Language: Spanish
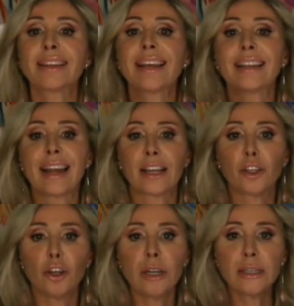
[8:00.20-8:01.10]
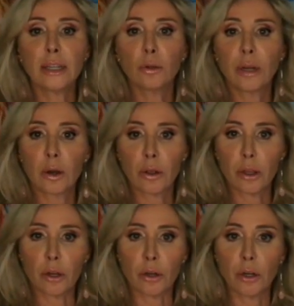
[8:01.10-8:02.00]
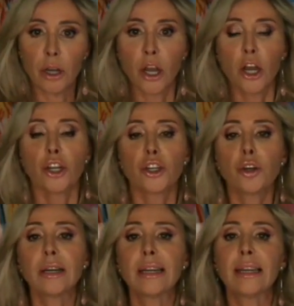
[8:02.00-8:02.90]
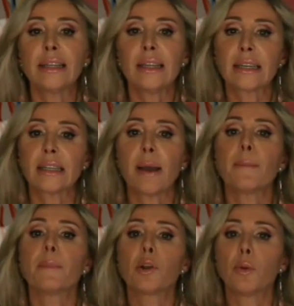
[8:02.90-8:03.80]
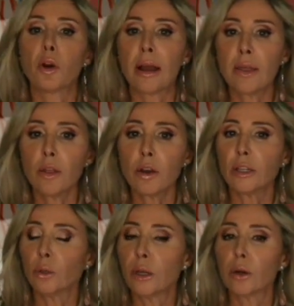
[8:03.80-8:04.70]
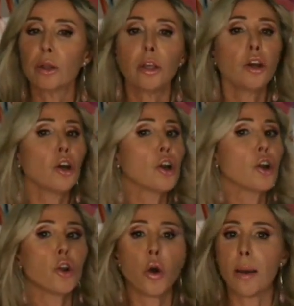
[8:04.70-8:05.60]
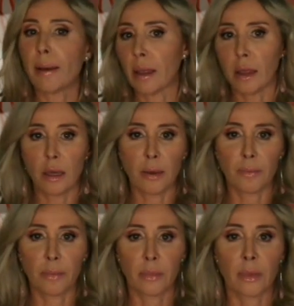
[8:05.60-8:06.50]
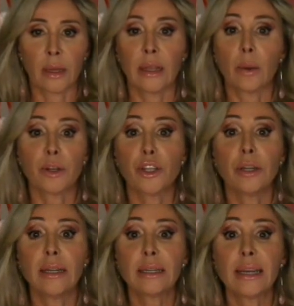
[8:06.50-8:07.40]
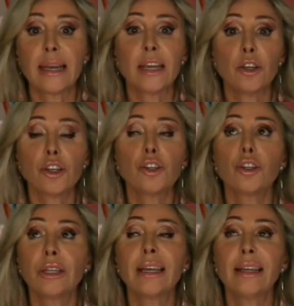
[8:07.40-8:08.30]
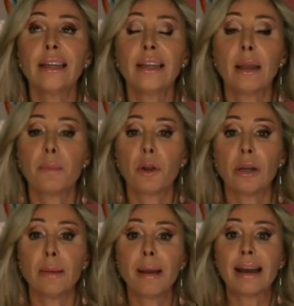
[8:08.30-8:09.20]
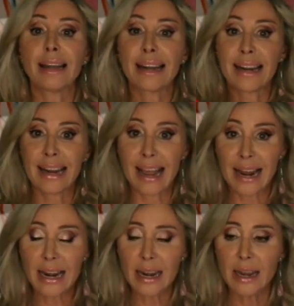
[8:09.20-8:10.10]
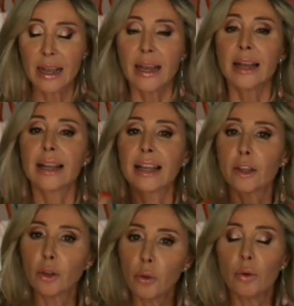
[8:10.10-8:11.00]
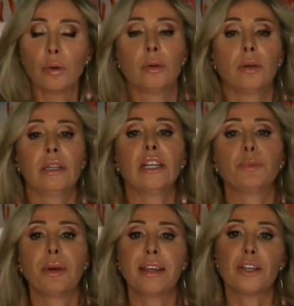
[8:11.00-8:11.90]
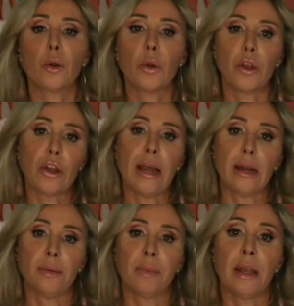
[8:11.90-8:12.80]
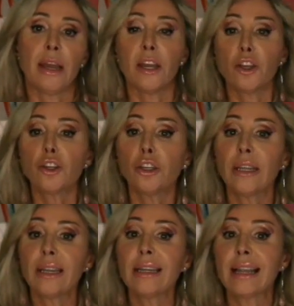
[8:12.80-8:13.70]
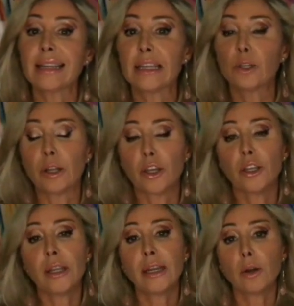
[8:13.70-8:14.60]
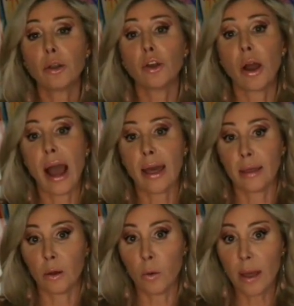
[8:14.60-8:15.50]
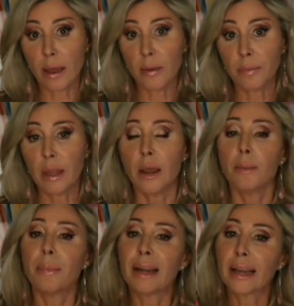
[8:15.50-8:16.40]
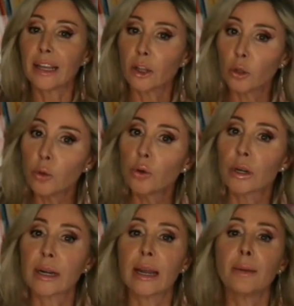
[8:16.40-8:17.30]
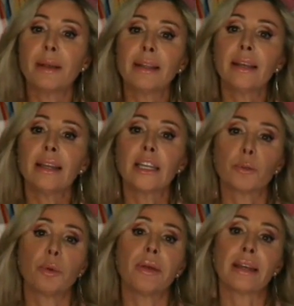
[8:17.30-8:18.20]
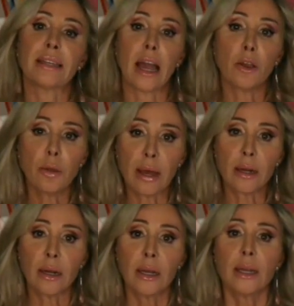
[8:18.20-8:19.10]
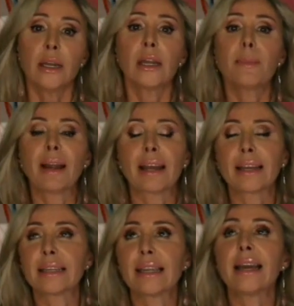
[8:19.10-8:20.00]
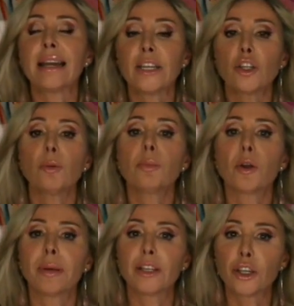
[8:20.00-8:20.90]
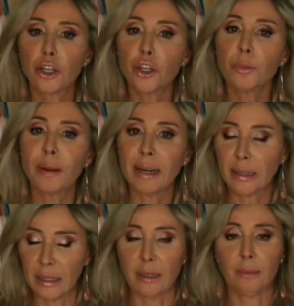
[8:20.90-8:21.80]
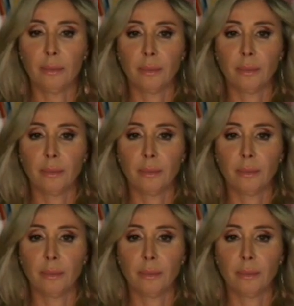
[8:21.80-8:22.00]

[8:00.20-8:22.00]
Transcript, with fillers: detractores de tu negocio. Son clientes que están provocando que tu negocio no avance. La cuestión es que ellos no tienen el problema real que tú les puedes solucionar. Ellos no tienen la situación de negocio adecuada para que tú realmente les puedas ayudar y para que sea esto provechoso para ti.